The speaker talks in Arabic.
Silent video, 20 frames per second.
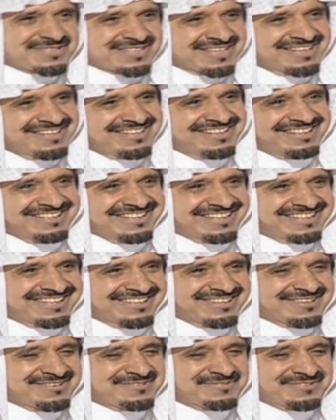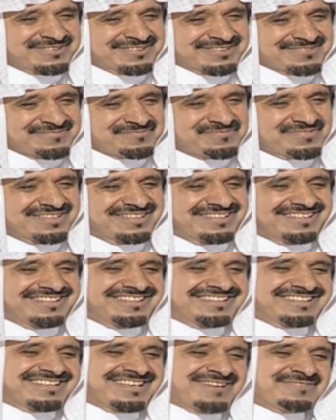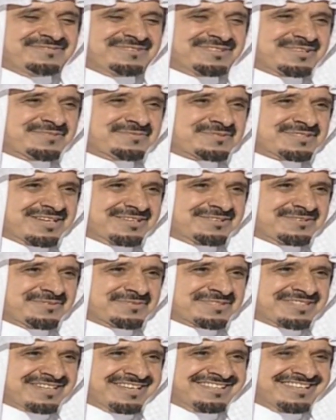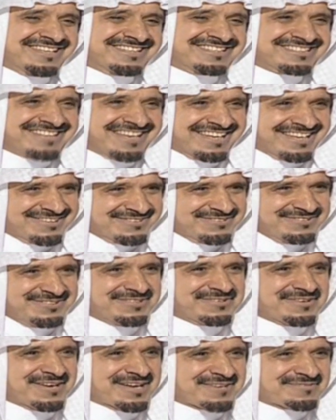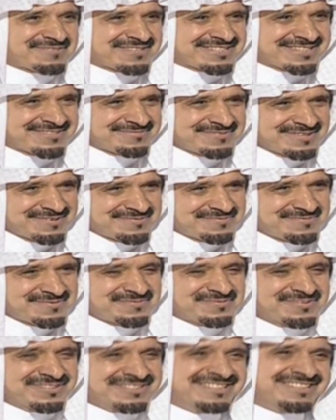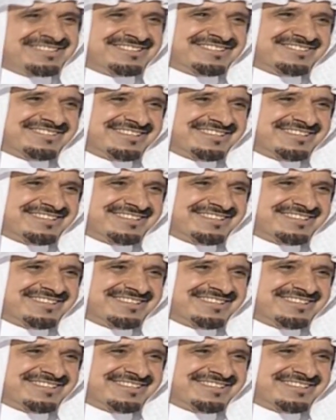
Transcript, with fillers: وسهلا حياك الله في كافة المشاهدين والمشاهدات إن شاء الله يكون حوار بالصميم ومجدي